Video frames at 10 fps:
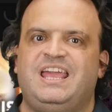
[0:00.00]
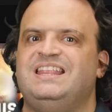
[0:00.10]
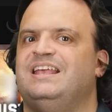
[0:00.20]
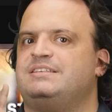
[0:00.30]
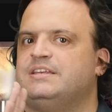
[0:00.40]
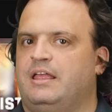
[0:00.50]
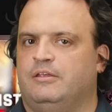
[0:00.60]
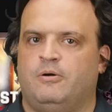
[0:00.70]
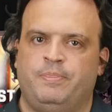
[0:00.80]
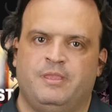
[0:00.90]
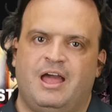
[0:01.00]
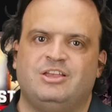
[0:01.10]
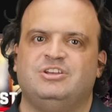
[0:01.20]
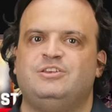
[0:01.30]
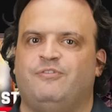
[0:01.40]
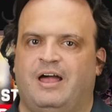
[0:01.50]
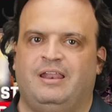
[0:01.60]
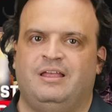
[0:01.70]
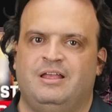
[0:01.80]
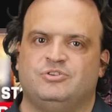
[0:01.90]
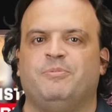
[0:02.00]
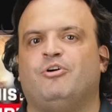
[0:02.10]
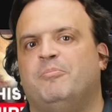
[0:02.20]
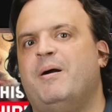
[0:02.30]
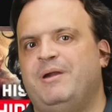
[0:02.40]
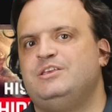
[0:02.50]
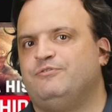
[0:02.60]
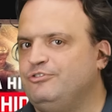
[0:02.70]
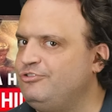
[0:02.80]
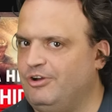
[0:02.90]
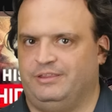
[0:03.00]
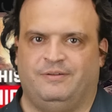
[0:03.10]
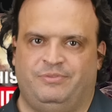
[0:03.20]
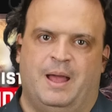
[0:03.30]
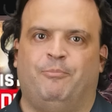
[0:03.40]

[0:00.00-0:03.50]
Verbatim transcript: e nesse canal a gente fala sobre como a mente funciona,